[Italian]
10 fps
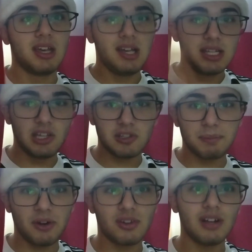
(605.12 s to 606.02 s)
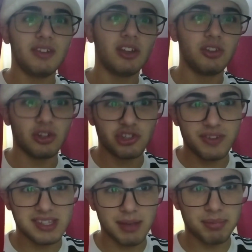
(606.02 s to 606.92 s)
Io spero che il video di oggi
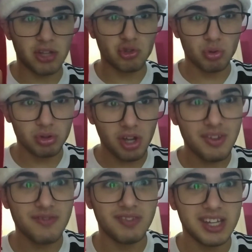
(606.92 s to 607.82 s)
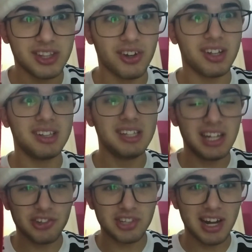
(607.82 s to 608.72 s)
vi sia piaciuto, vi invito di
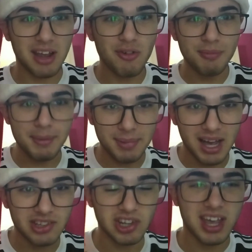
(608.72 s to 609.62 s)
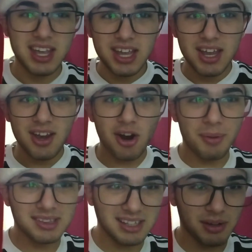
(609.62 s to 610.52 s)
lasciare un mi piace,
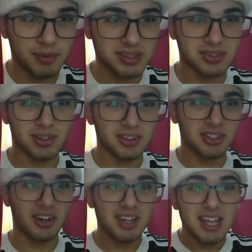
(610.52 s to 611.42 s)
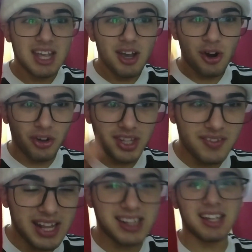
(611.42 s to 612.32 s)
commentate qua sotto,
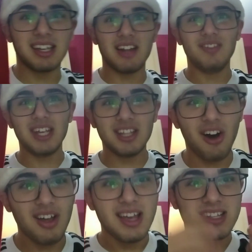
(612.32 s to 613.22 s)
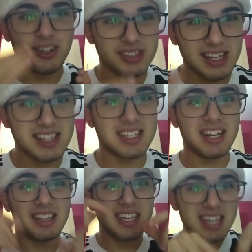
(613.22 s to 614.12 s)
condividete anche il video, se non siete
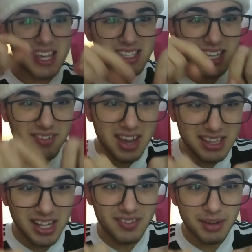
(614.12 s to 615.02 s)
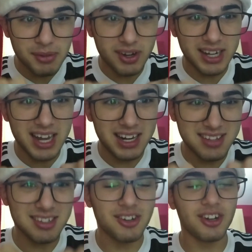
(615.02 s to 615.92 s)
iscritti iscrivetevi al mio canale
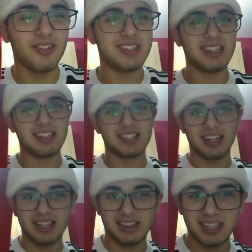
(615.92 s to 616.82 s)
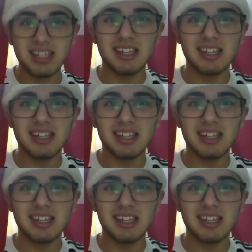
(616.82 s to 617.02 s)
se ancora non vi siete iscritti,